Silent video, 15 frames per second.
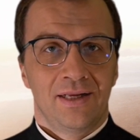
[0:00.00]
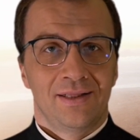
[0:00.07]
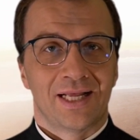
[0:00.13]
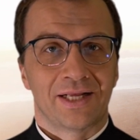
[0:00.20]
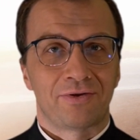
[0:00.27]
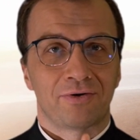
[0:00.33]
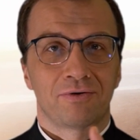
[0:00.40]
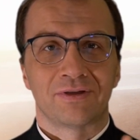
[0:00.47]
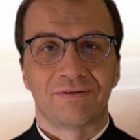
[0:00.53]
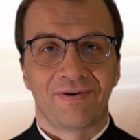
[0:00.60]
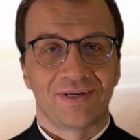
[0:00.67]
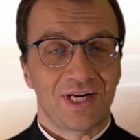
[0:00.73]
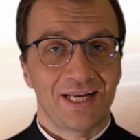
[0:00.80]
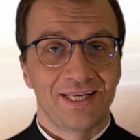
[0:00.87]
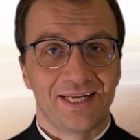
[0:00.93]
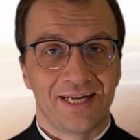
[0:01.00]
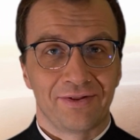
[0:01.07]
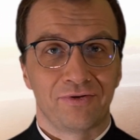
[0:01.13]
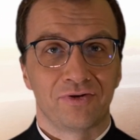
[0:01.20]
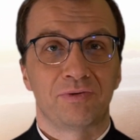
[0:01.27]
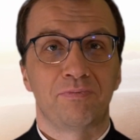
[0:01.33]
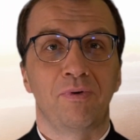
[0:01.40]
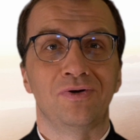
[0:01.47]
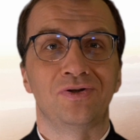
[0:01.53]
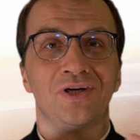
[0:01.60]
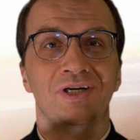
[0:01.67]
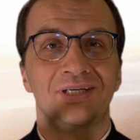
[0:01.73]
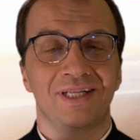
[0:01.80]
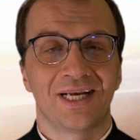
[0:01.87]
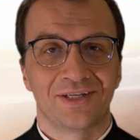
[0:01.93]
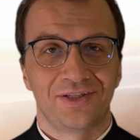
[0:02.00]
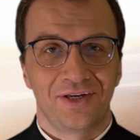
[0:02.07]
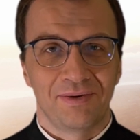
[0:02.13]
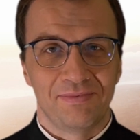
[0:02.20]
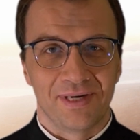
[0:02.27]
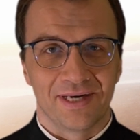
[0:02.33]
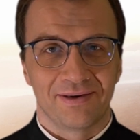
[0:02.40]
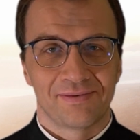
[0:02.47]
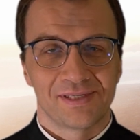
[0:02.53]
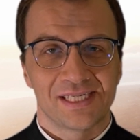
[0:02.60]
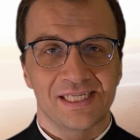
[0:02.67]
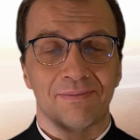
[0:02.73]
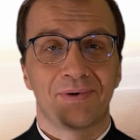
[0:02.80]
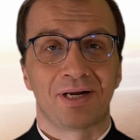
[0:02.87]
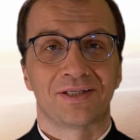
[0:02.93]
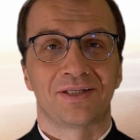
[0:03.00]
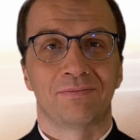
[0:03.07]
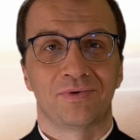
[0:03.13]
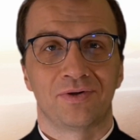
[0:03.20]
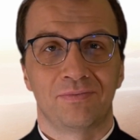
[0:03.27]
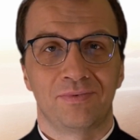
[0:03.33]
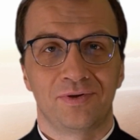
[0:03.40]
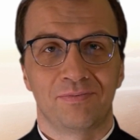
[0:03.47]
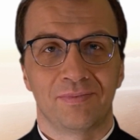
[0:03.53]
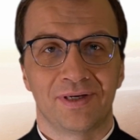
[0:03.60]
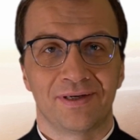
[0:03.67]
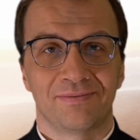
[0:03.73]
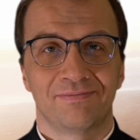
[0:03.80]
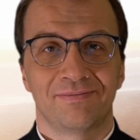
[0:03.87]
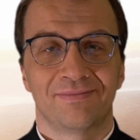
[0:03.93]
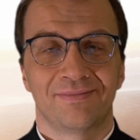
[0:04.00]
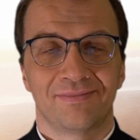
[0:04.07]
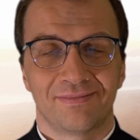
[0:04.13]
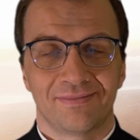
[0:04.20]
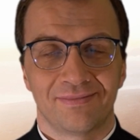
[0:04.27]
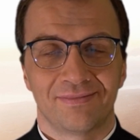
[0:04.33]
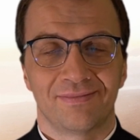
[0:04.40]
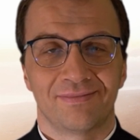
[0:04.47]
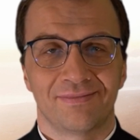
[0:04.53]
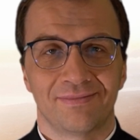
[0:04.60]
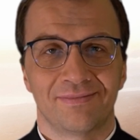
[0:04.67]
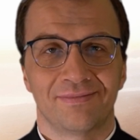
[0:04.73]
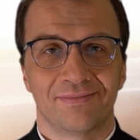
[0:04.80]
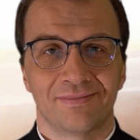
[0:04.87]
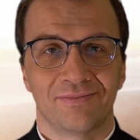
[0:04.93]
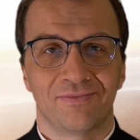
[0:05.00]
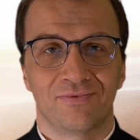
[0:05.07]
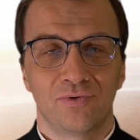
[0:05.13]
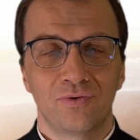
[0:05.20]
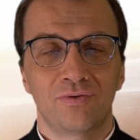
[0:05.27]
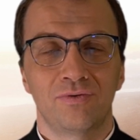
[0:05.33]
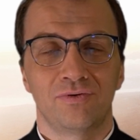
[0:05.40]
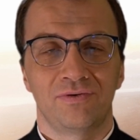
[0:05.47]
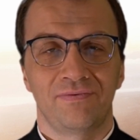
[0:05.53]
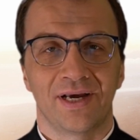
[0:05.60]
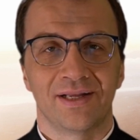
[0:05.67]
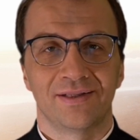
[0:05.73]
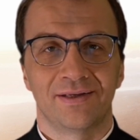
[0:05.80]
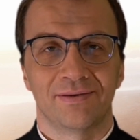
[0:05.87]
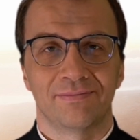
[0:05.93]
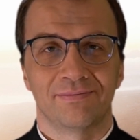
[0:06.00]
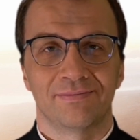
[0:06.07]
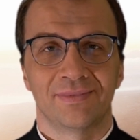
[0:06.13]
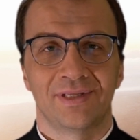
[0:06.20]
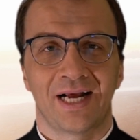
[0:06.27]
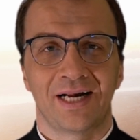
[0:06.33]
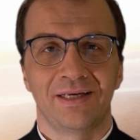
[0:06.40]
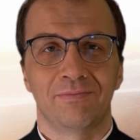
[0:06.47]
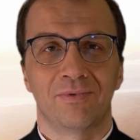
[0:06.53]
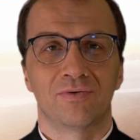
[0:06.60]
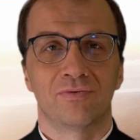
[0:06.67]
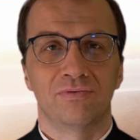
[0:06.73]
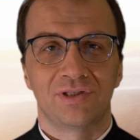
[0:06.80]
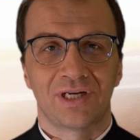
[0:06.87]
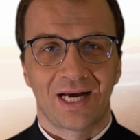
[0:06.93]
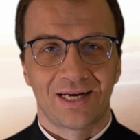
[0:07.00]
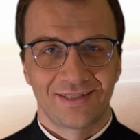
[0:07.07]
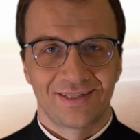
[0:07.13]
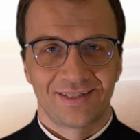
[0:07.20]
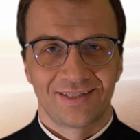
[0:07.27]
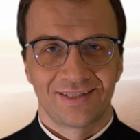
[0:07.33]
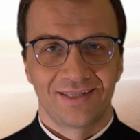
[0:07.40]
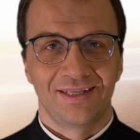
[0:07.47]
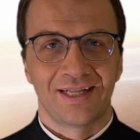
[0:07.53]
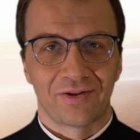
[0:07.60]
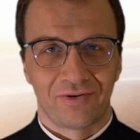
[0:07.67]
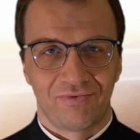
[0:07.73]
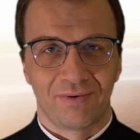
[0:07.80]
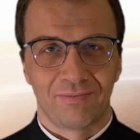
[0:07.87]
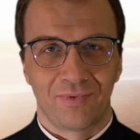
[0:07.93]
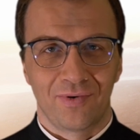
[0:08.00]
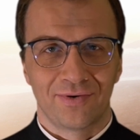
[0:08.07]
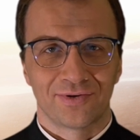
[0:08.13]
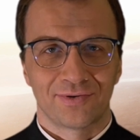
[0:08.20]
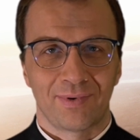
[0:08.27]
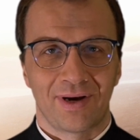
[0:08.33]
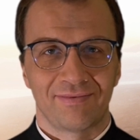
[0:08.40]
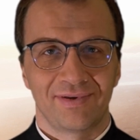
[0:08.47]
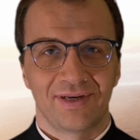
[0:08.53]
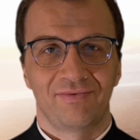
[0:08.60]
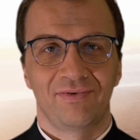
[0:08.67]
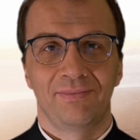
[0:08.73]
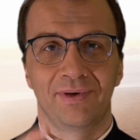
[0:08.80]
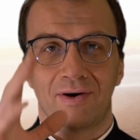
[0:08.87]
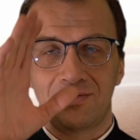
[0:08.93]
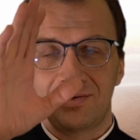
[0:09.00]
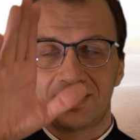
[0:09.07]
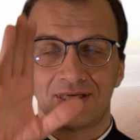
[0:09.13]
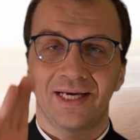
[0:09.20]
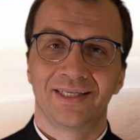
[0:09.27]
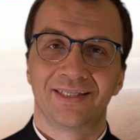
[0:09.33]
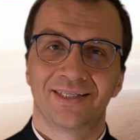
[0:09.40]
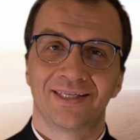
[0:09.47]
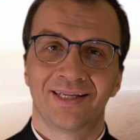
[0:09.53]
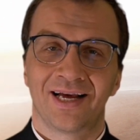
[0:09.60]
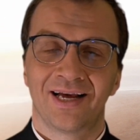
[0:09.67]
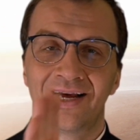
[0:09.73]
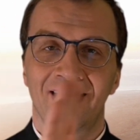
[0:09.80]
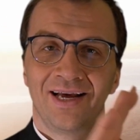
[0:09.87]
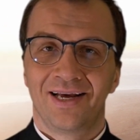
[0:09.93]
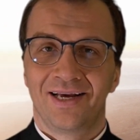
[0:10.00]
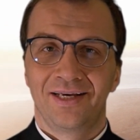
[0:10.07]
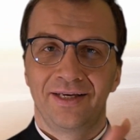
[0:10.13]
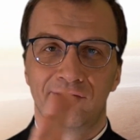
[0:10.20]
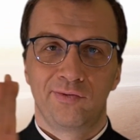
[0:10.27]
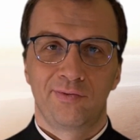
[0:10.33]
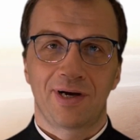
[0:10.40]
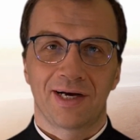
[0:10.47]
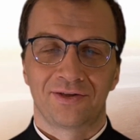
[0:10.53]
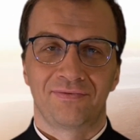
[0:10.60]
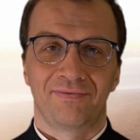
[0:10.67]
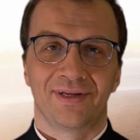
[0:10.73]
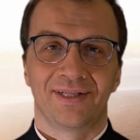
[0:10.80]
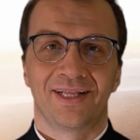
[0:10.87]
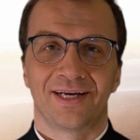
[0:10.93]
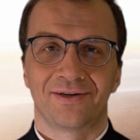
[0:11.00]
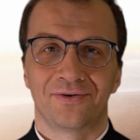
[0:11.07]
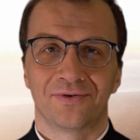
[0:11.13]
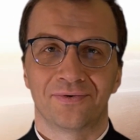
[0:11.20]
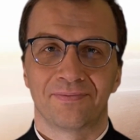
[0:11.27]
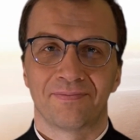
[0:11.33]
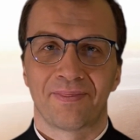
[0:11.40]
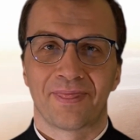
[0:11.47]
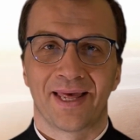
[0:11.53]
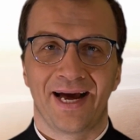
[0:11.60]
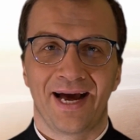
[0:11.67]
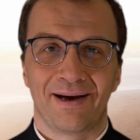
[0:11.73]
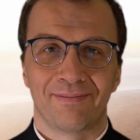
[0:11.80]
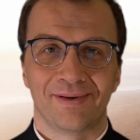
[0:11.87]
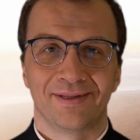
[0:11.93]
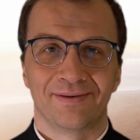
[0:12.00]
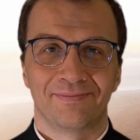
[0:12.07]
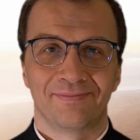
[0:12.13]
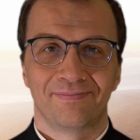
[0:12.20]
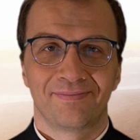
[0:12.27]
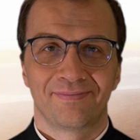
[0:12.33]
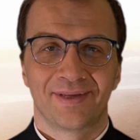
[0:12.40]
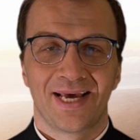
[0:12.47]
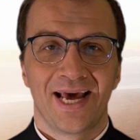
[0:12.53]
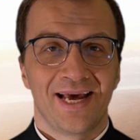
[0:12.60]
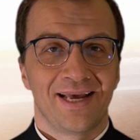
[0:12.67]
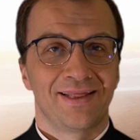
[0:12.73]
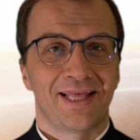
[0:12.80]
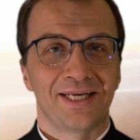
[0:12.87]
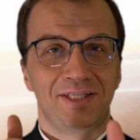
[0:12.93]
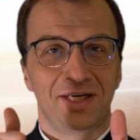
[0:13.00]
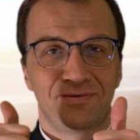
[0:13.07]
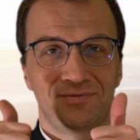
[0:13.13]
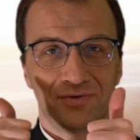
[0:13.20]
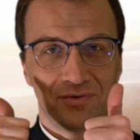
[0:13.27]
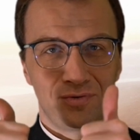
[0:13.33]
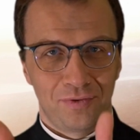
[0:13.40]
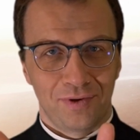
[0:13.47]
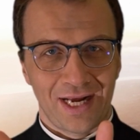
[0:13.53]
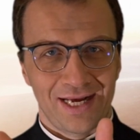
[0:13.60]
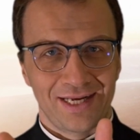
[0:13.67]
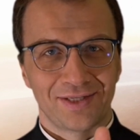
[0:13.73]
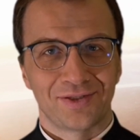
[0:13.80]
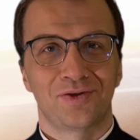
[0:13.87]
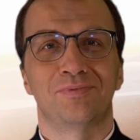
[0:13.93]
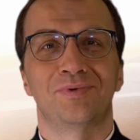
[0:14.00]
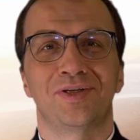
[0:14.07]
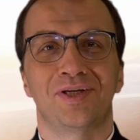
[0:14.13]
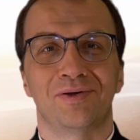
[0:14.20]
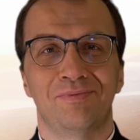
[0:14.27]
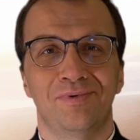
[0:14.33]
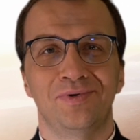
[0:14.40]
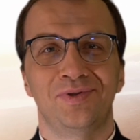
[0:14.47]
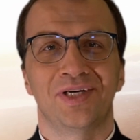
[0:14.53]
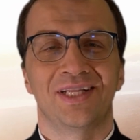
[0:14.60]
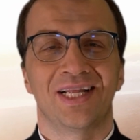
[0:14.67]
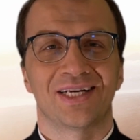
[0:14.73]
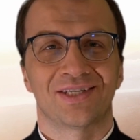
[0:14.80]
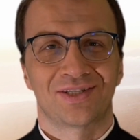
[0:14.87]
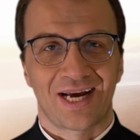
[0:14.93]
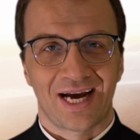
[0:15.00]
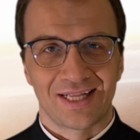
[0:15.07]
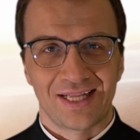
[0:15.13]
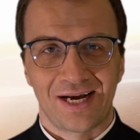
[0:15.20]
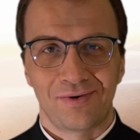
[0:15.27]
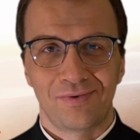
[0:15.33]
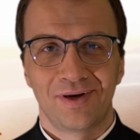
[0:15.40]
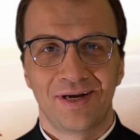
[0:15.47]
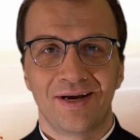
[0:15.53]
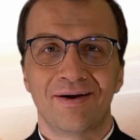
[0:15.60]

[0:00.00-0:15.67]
Na to rozważanie, na to spojrzenie na siebie zapraszam, żebyśmy w Duchu Świętym dali Bogu czas na to Wam błogosławię. W imię Ojca i Syna i Ducha Świętego. Amen. Dajcie kciuk w górę, subskrybujcie nasz kanał.